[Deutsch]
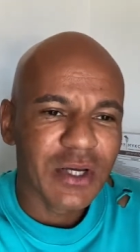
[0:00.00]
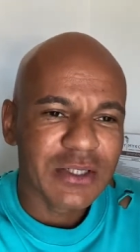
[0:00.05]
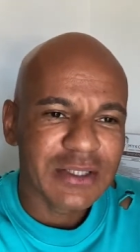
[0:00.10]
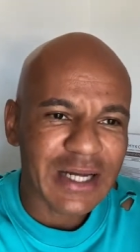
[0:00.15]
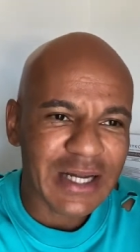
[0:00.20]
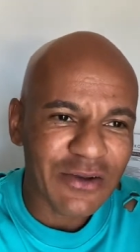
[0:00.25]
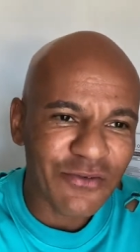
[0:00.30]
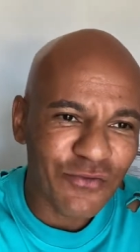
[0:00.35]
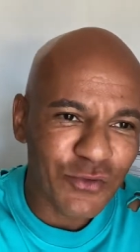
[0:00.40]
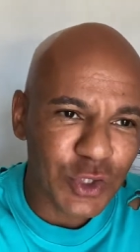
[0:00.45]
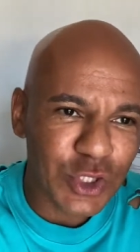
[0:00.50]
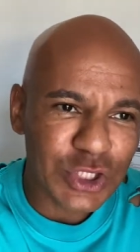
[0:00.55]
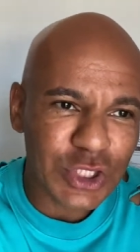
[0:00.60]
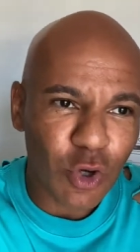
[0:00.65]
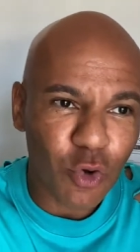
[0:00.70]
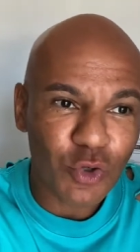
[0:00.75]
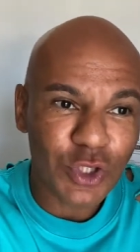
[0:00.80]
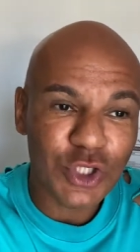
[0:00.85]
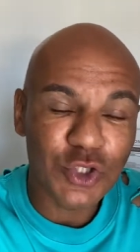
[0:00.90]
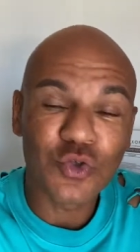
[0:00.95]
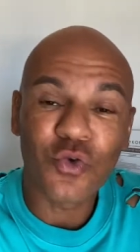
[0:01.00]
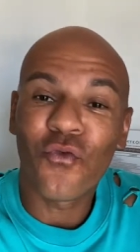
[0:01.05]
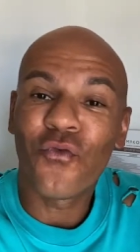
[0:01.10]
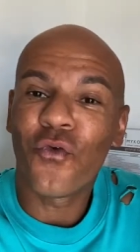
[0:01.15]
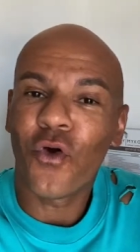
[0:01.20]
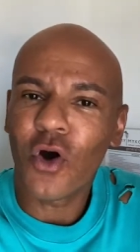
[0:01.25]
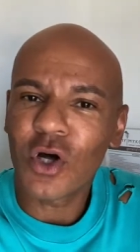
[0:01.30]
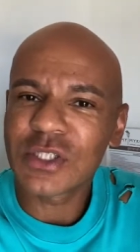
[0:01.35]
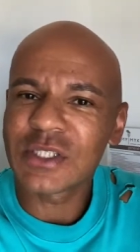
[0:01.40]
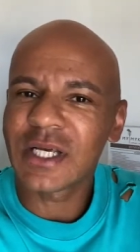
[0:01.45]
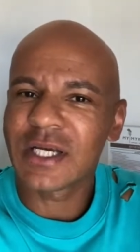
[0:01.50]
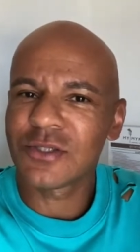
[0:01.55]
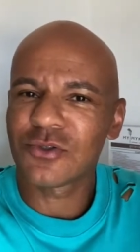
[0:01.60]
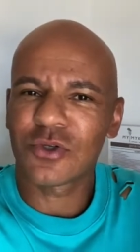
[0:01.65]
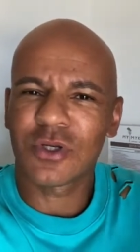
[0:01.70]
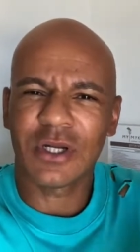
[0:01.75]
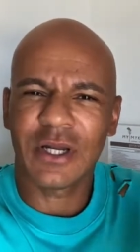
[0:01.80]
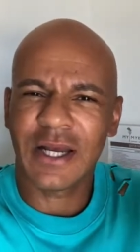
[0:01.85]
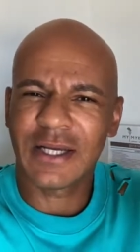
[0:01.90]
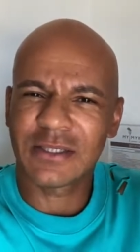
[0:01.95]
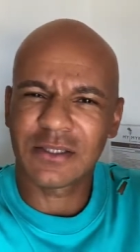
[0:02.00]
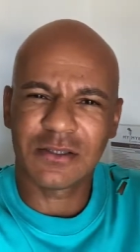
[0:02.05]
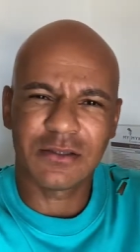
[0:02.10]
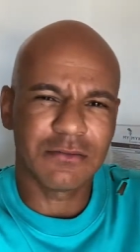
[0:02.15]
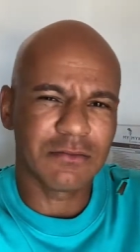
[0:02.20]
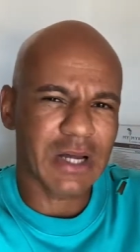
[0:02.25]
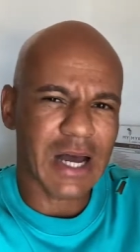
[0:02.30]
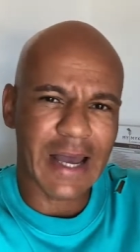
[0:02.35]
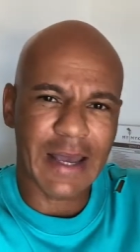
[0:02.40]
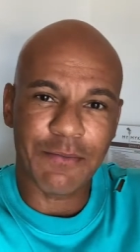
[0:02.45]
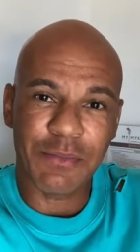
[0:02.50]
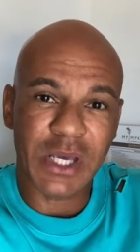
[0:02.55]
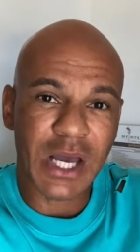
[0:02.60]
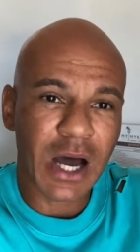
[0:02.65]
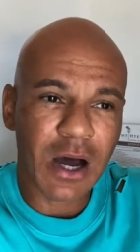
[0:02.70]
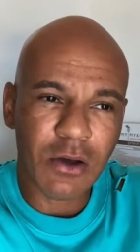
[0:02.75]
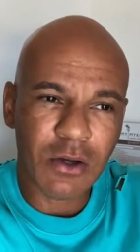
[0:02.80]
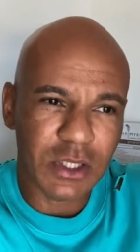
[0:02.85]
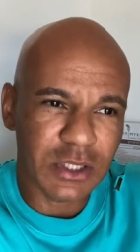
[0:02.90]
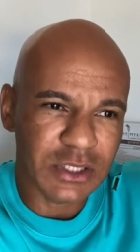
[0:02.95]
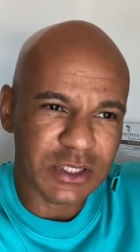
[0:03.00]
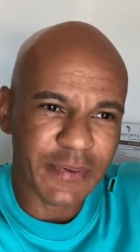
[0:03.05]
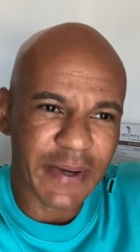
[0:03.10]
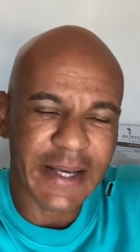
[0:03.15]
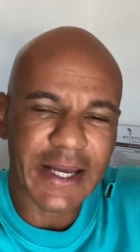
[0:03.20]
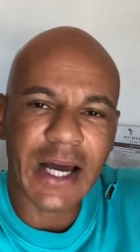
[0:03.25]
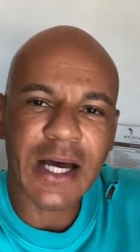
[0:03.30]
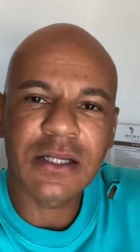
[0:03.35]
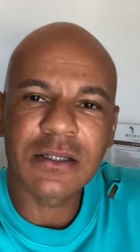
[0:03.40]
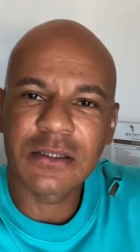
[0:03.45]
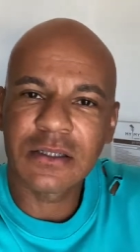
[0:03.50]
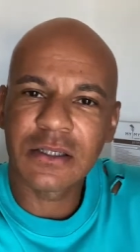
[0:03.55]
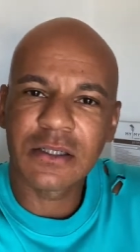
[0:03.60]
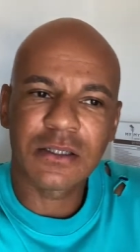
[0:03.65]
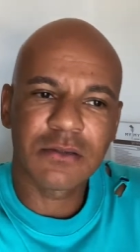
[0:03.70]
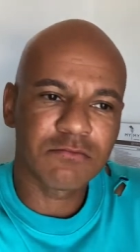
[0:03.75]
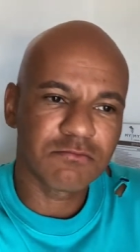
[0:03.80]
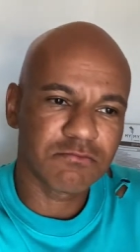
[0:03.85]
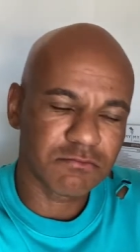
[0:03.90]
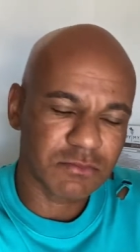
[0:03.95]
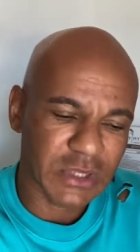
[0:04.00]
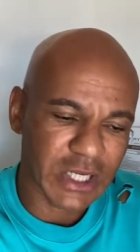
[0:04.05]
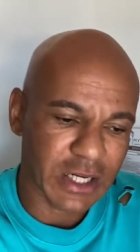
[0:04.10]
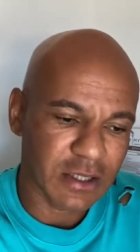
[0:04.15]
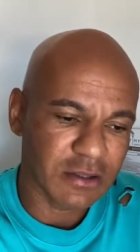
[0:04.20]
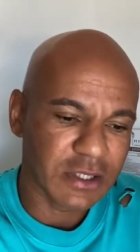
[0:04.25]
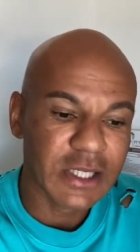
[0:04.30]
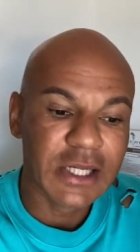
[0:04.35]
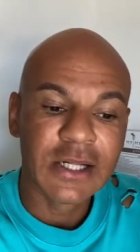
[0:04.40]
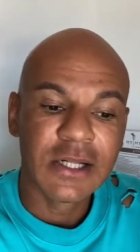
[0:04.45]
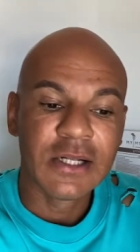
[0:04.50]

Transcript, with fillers: dann wird es auch nicht sofort sein, sondern erst in einem Jahr oder in zwei Jahren, äh, ja,